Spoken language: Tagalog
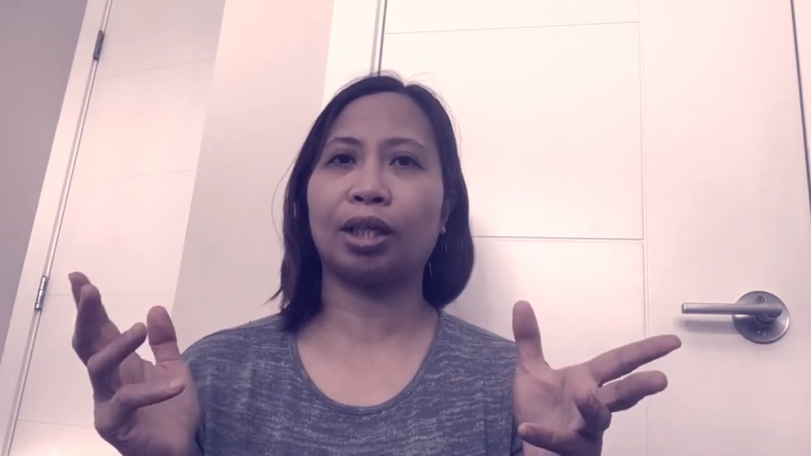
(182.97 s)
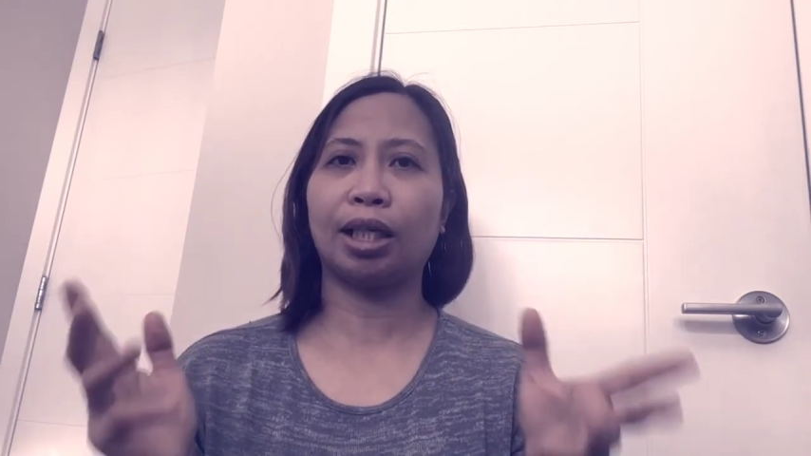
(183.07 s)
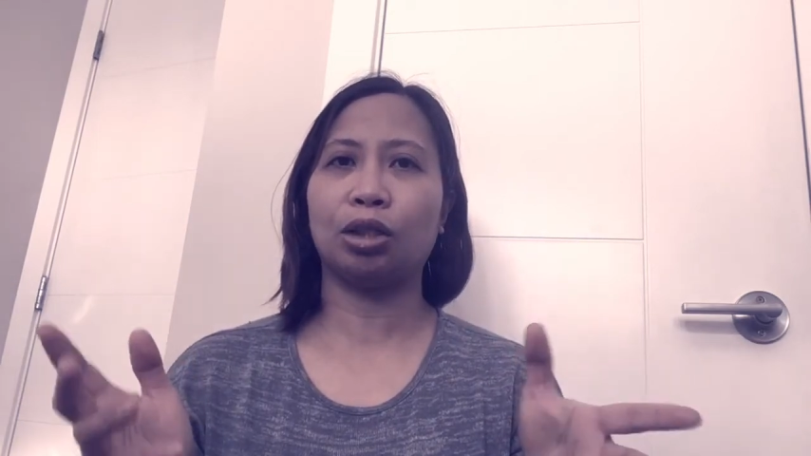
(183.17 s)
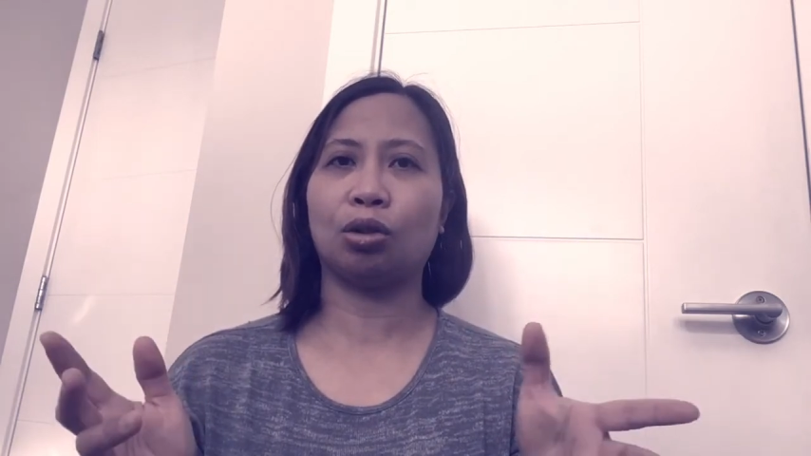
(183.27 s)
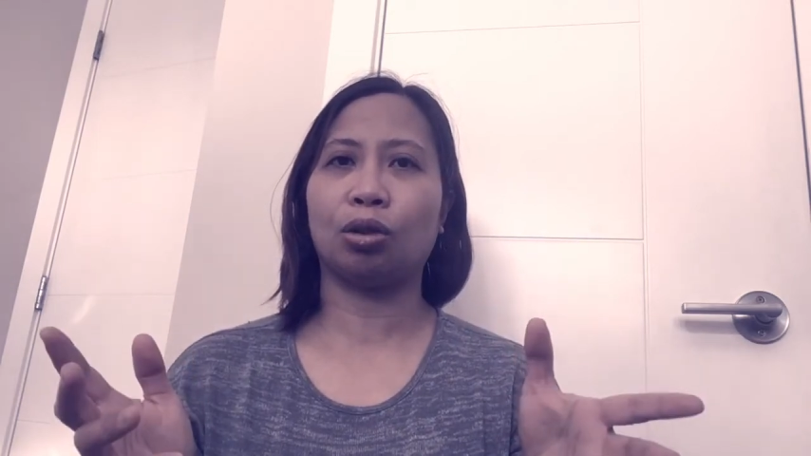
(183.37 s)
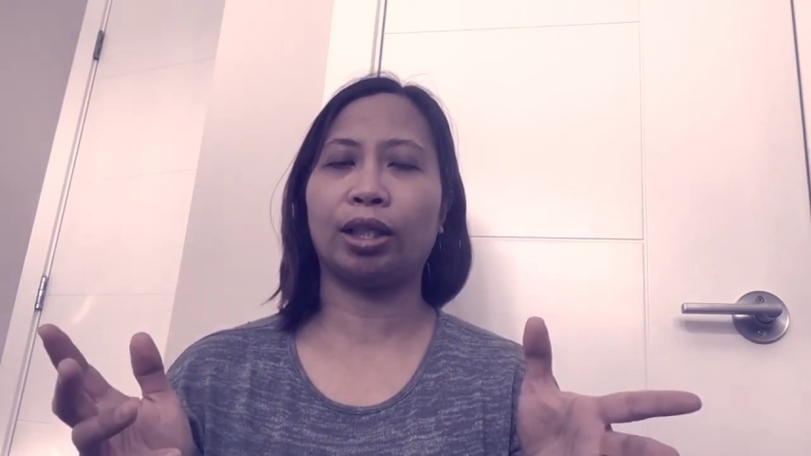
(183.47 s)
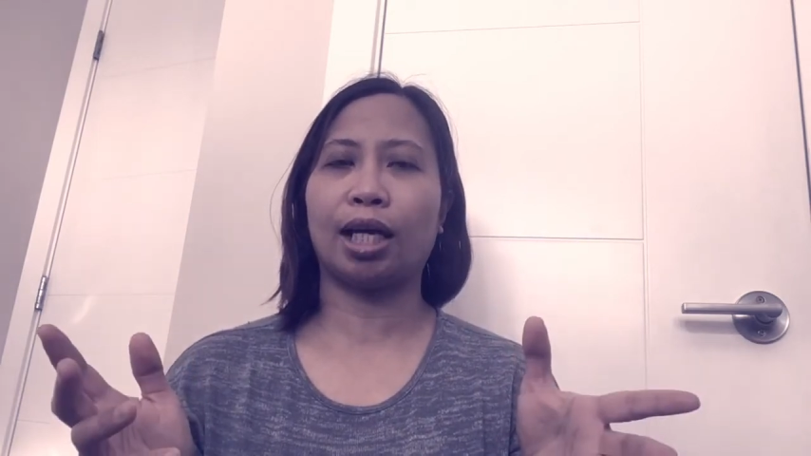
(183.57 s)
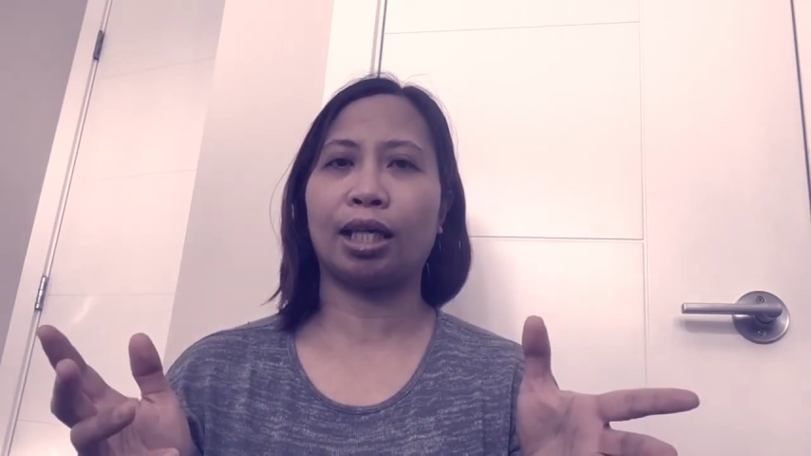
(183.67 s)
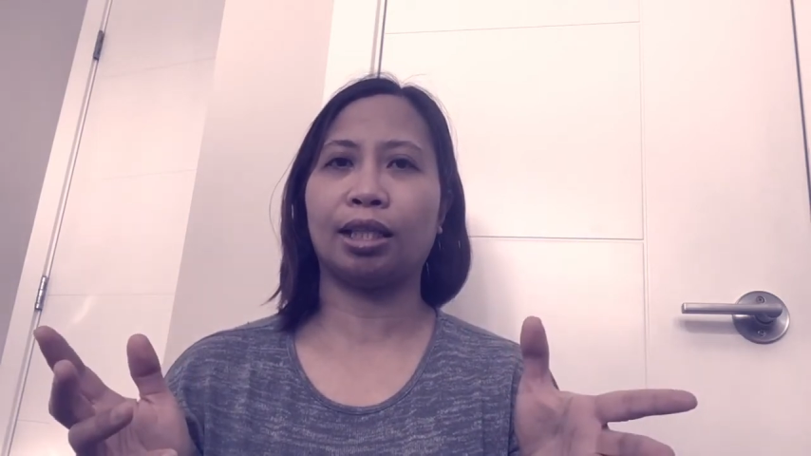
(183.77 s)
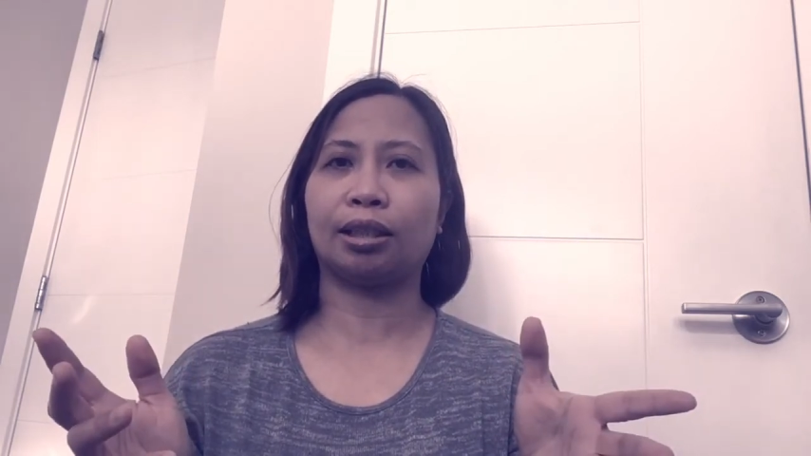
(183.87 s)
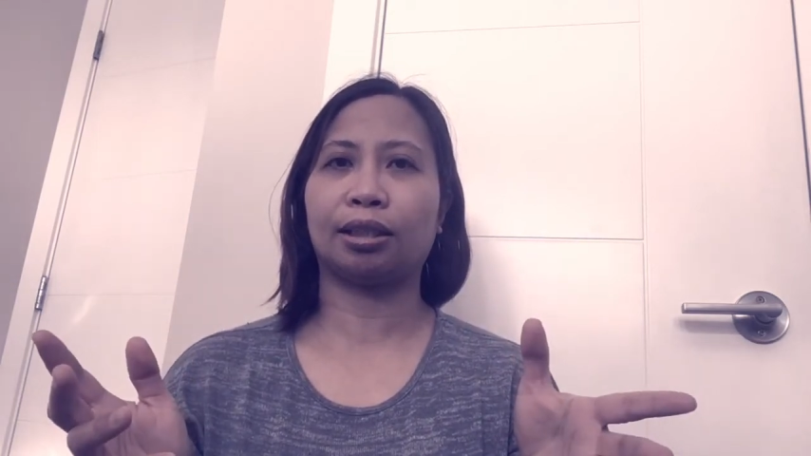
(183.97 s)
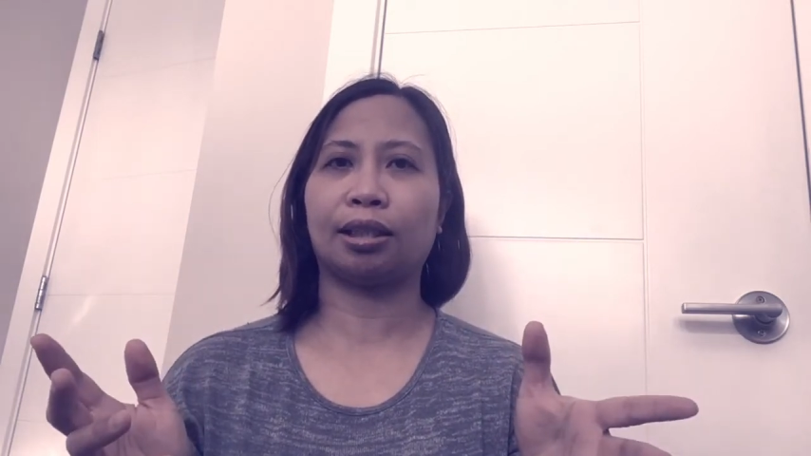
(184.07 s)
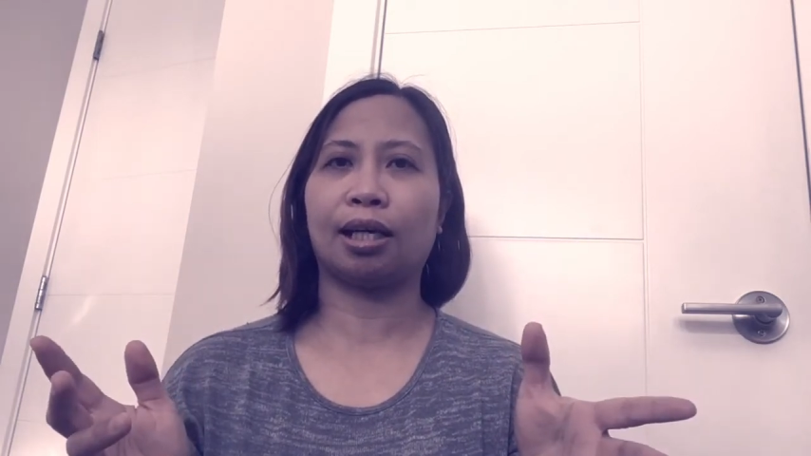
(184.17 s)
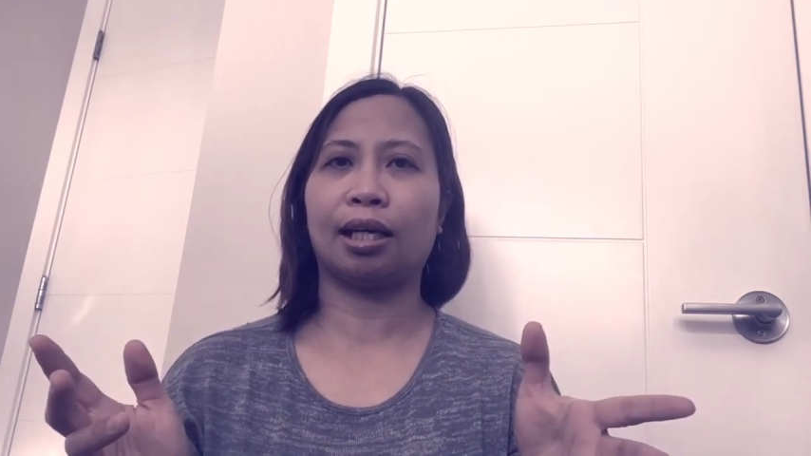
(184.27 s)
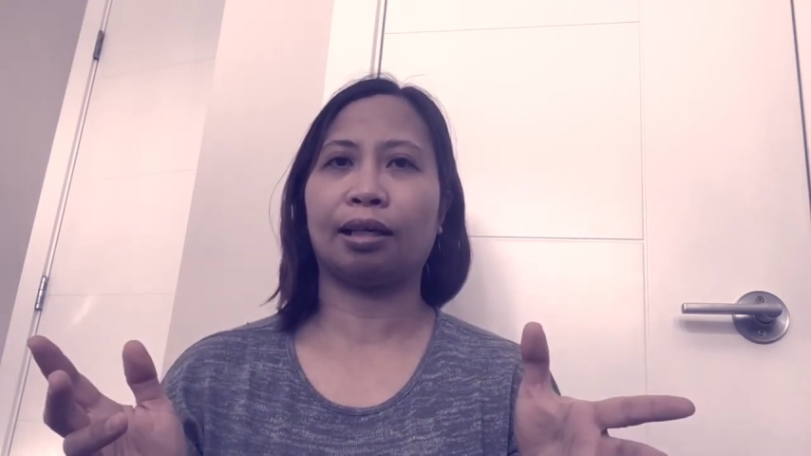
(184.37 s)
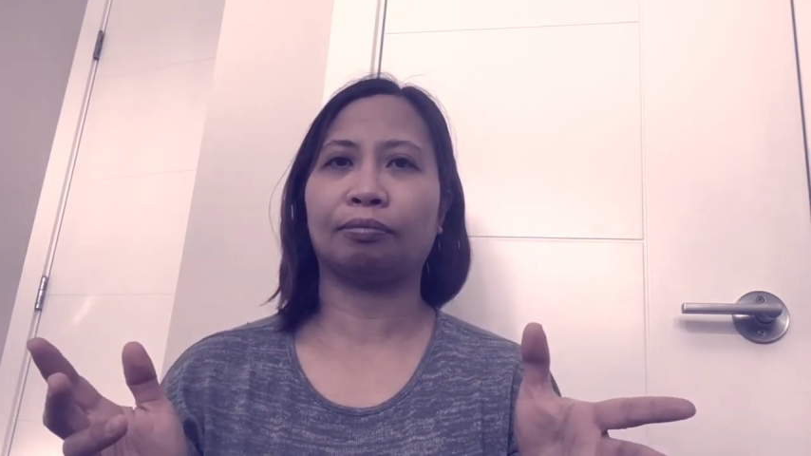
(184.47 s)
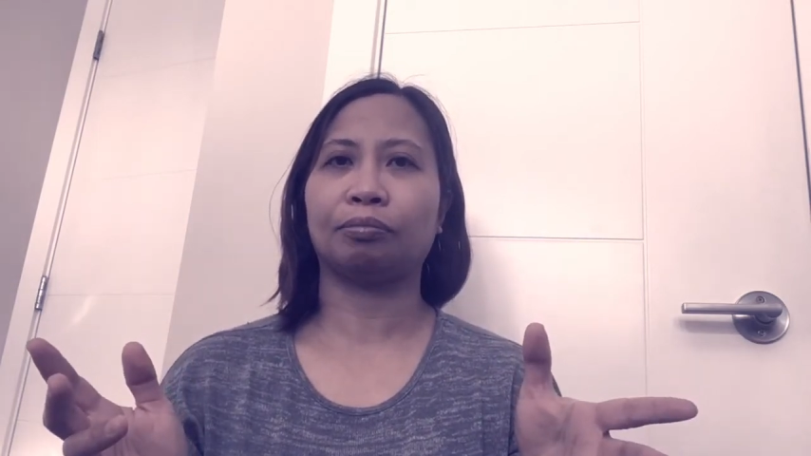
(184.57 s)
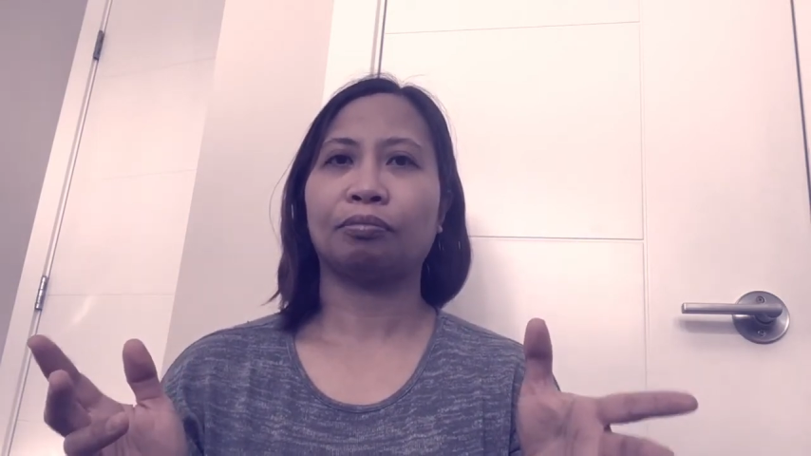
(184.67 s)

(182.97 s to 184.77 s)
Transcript: ngayon is uh,